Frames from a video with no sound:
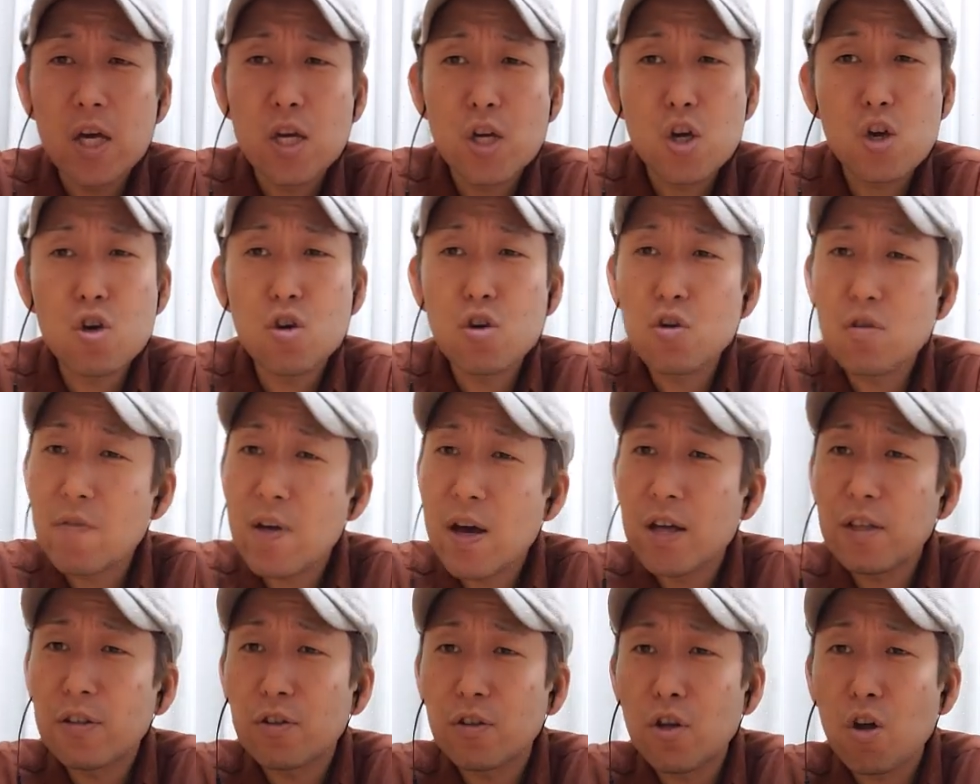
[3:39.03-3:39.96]
You a
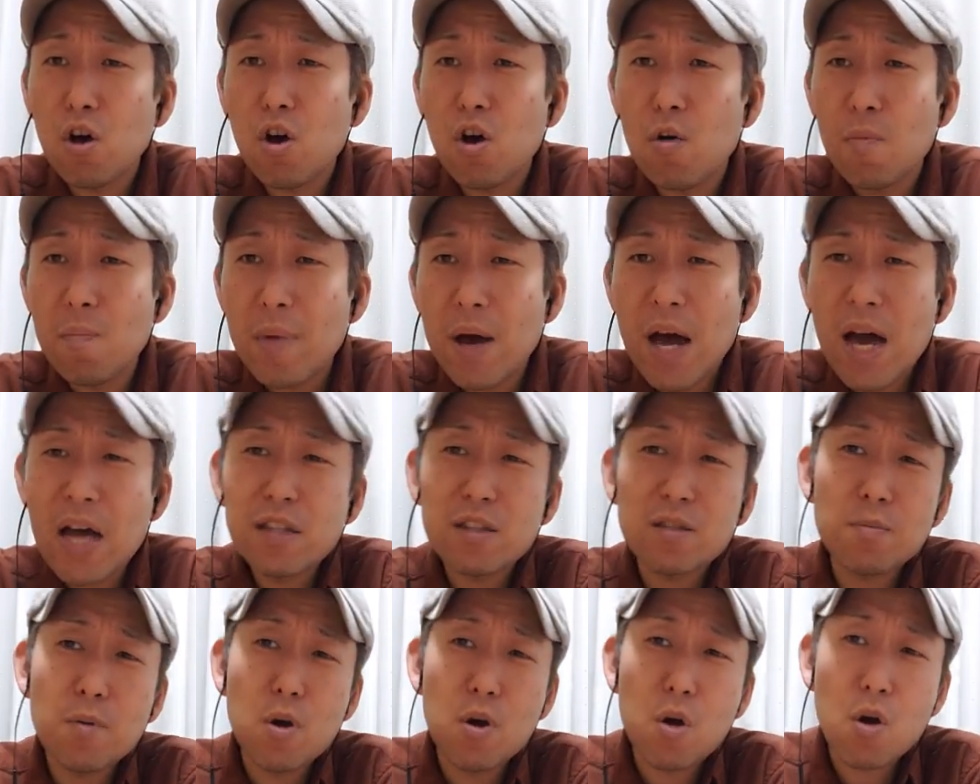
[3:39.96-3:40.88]
r e so
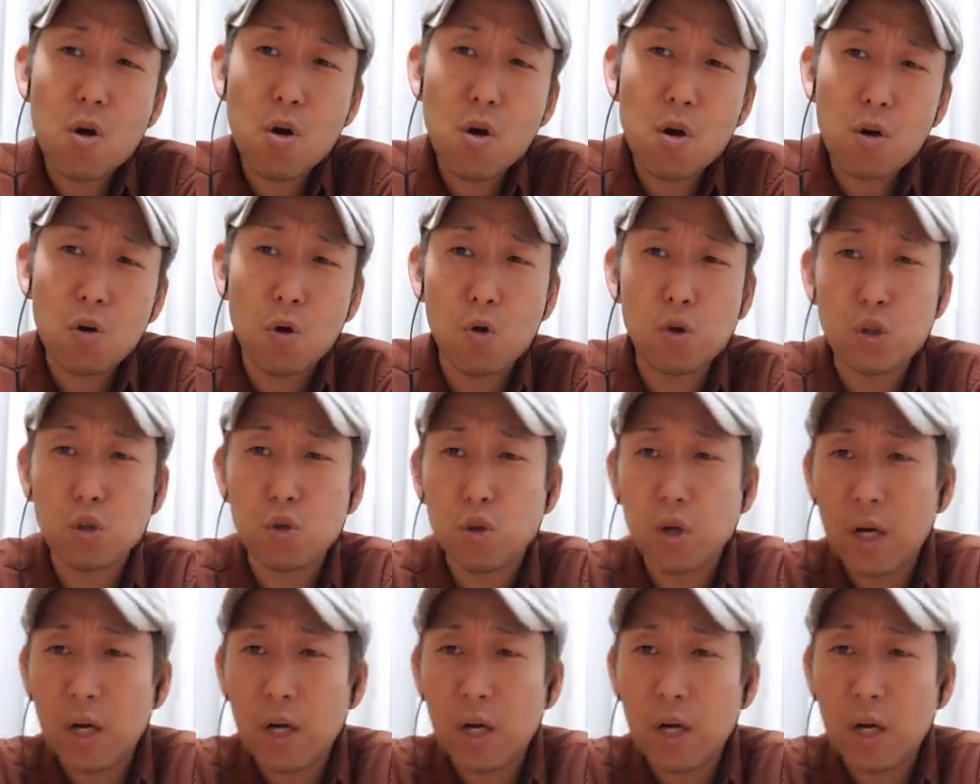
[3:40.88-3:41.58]
much more コーチ君